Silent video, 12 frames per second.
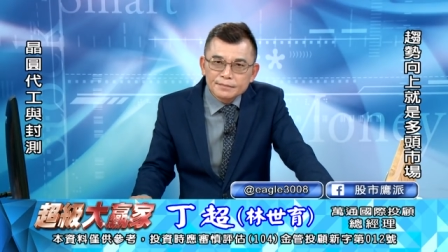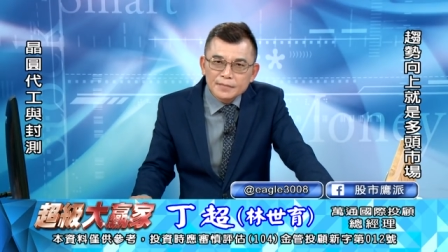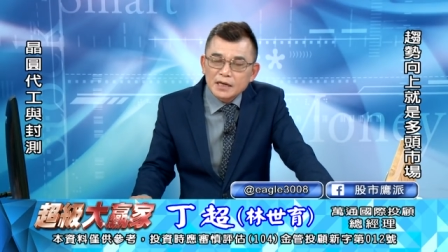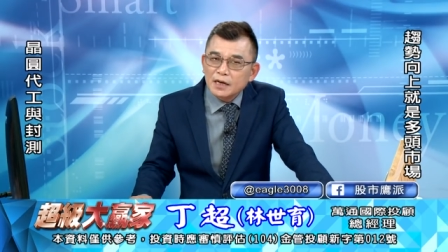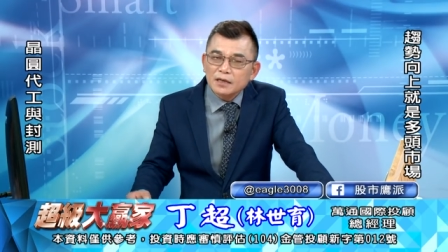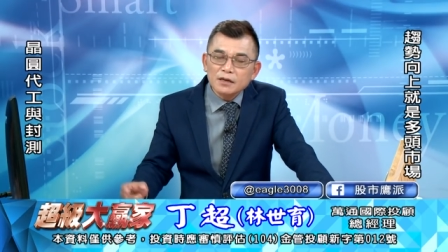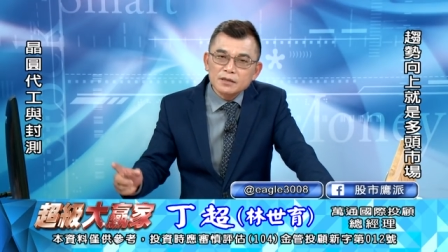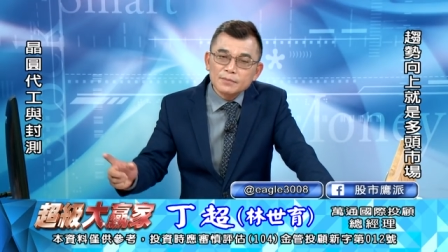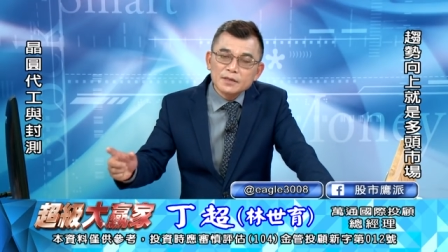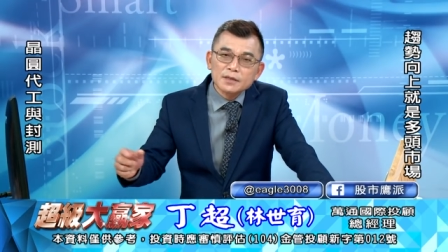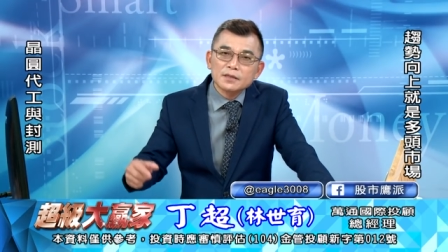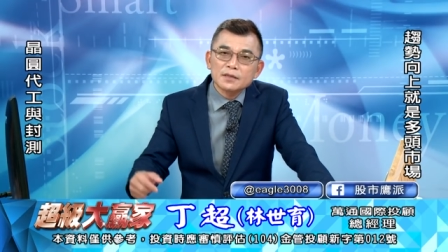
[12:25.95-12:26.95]
你看到什
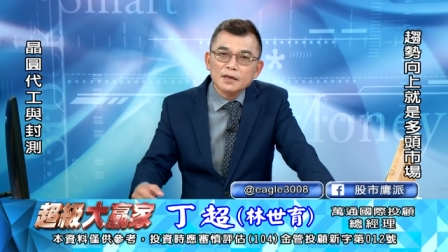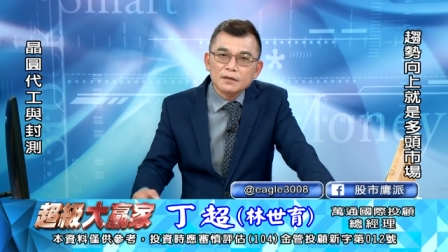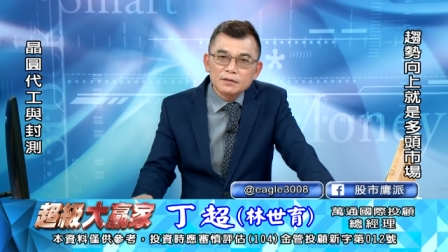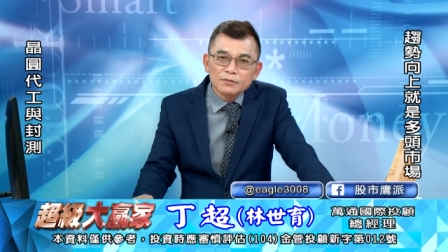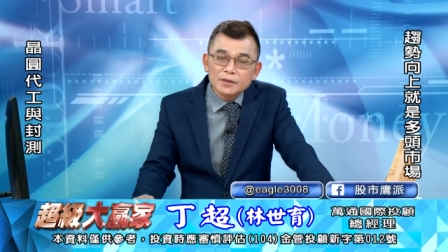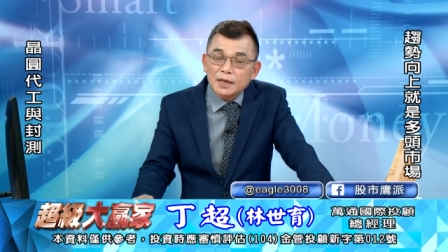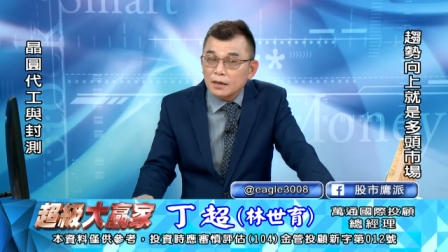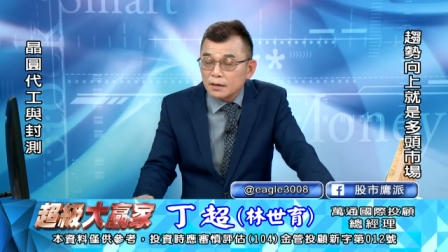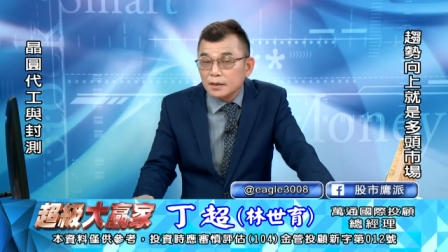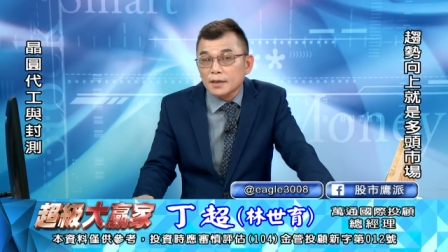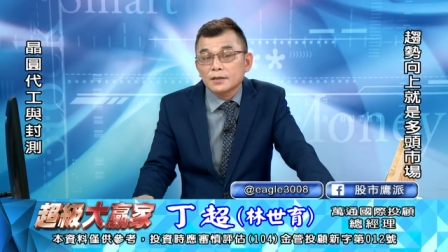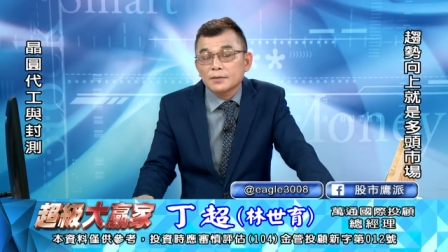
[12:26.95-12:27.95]
么现象？我在跟
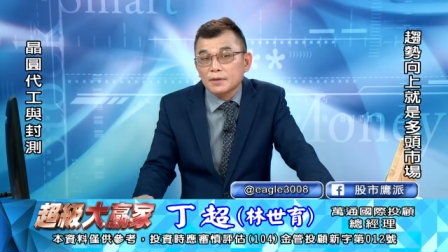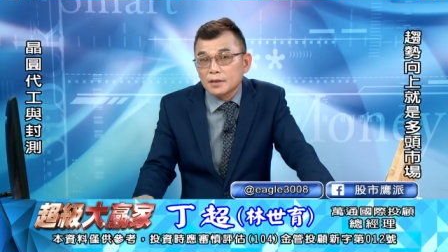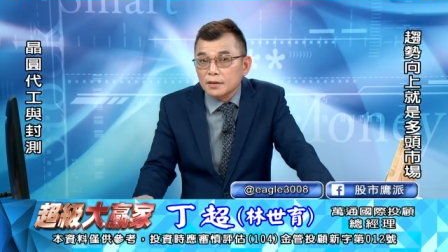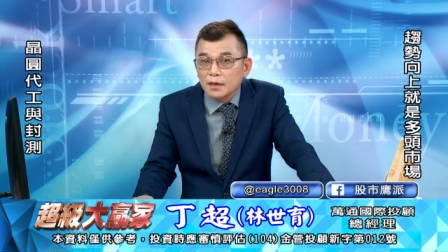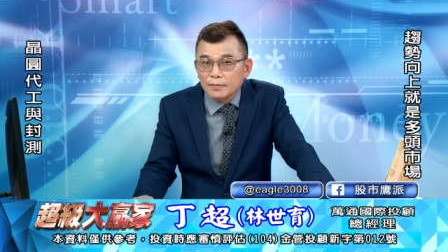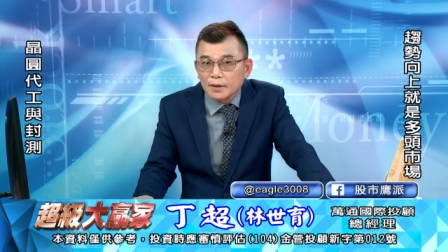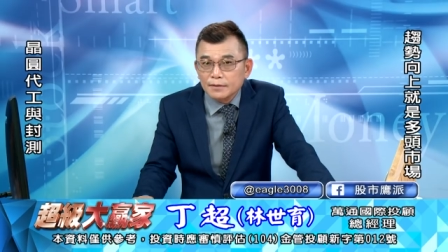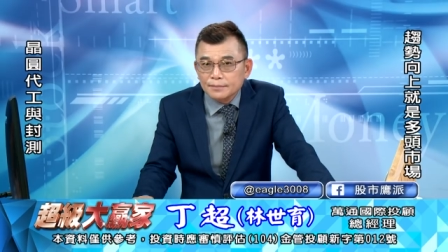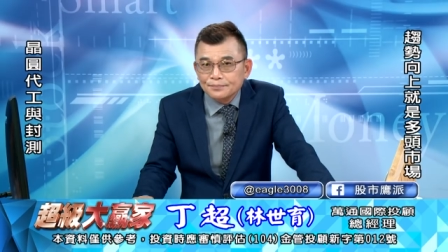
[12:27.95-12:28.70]
你讲什么？你知道吗？